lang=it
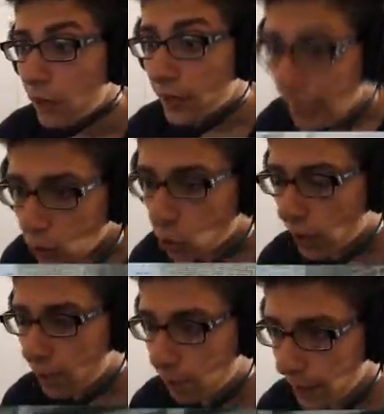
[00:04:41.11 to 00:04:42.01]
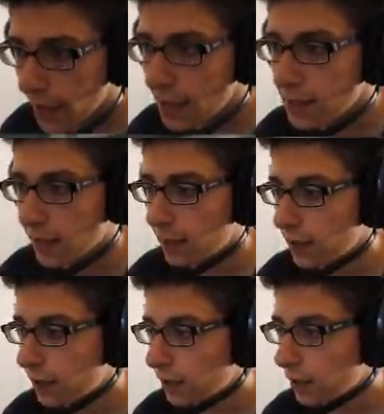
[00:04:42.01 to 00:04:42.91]
Vedendo il gameplay
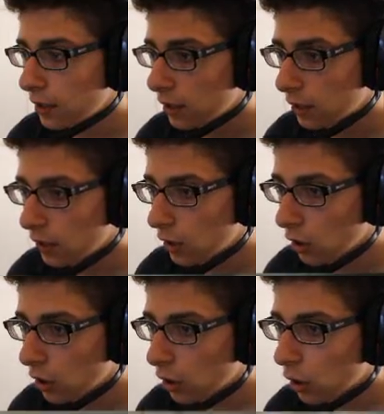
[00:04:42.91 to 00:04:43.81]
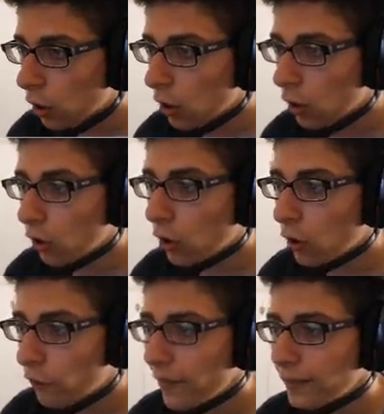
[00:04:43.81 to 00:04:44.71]
eh,
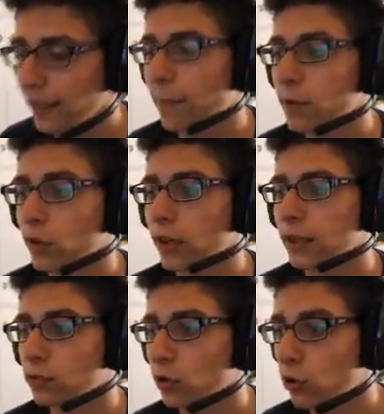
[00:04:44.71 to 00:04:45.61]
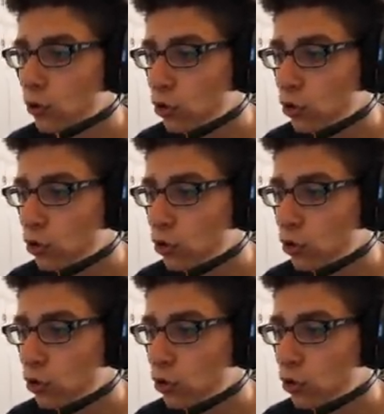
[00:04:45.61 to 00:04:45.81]
ho veramente capito che sono